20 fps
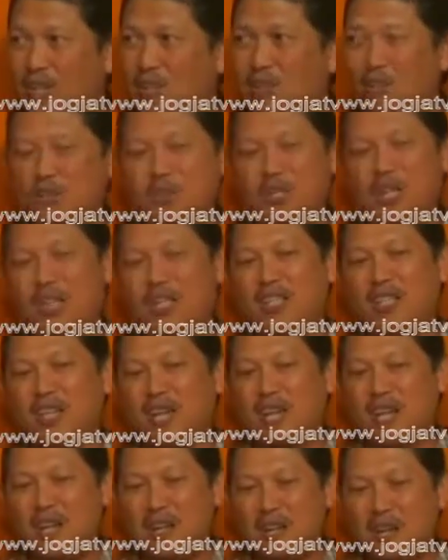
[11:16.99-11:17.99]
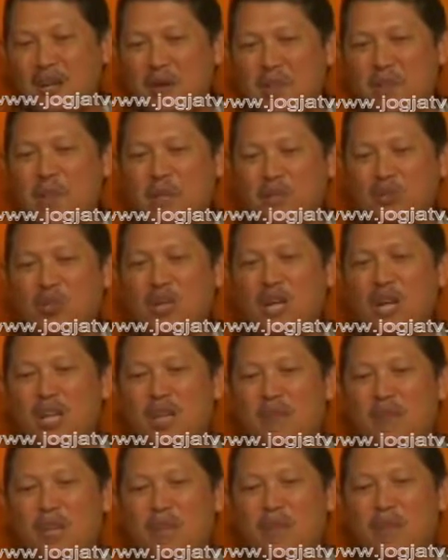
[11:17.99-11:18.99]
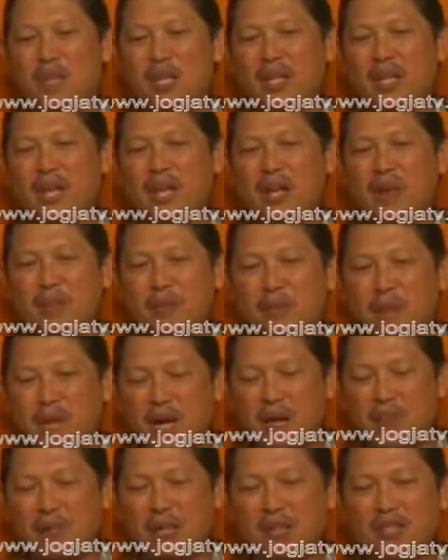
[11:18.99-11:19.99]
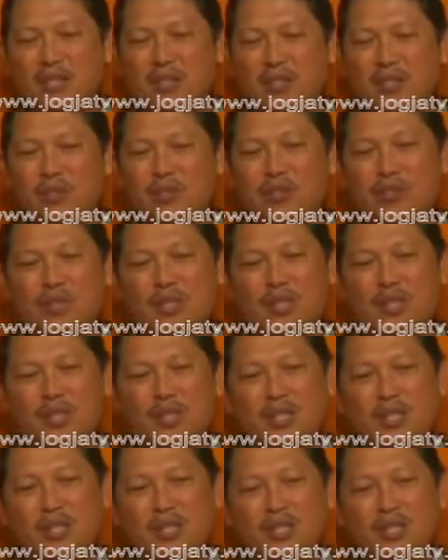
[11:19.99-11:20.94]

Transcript: itu juga kita masukkan kepada mereka pemahaman itu mm-hmm.